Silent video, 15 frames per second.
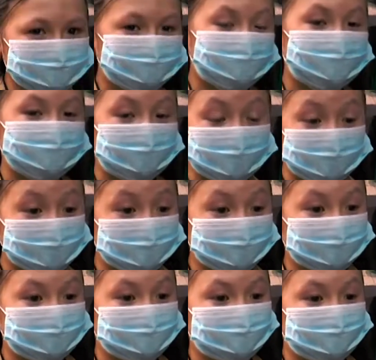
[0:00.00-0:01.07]
Me dijeron
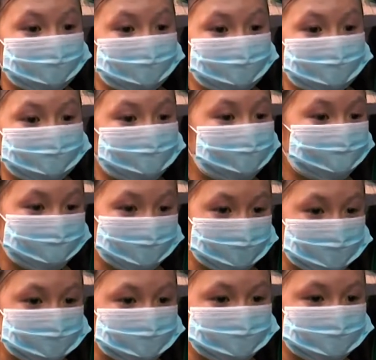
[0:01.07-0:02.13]
que te
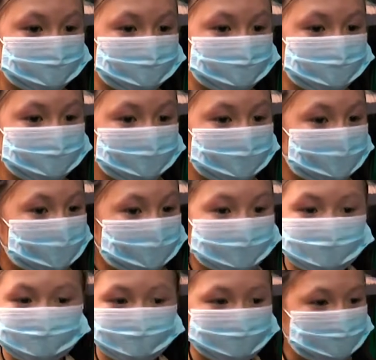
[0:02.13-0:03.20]
felicito,
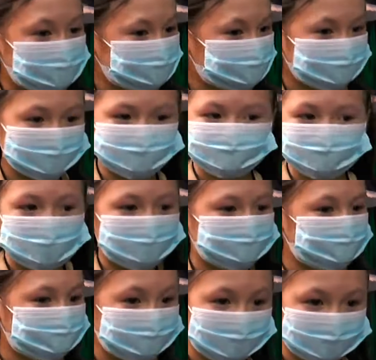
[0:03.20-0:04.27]
que el final fue
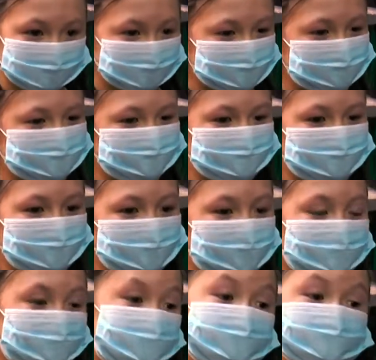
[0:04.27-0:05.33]
perfecto.
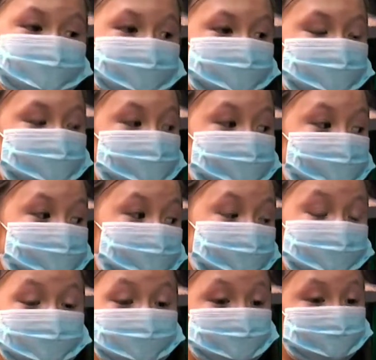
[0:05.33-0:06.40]
Entonces yo me sentí
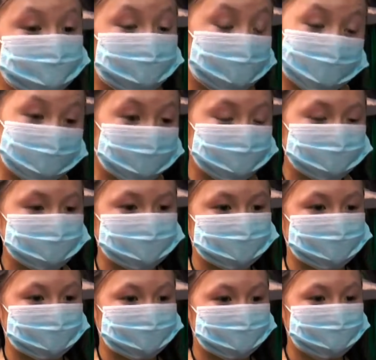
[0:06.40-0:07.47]
ahí muy
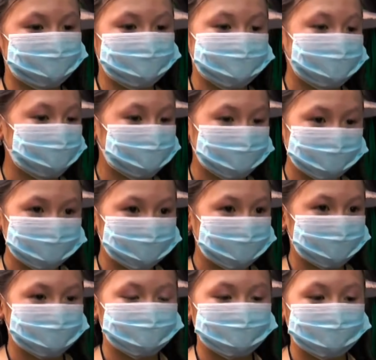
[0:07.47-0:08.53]
orgullosa y mis amigos me
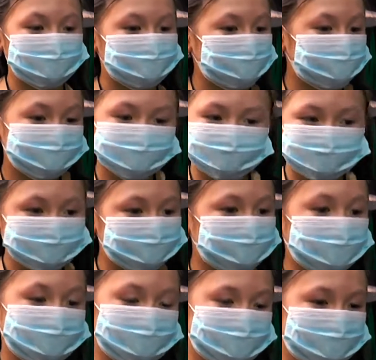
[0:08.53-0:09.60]
dijeron que
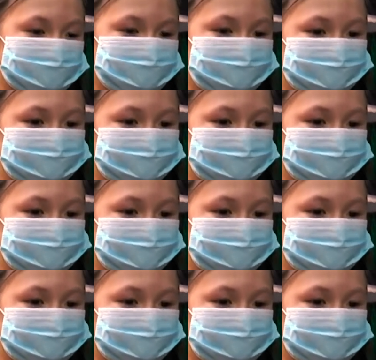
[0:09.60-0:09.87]
muy bien.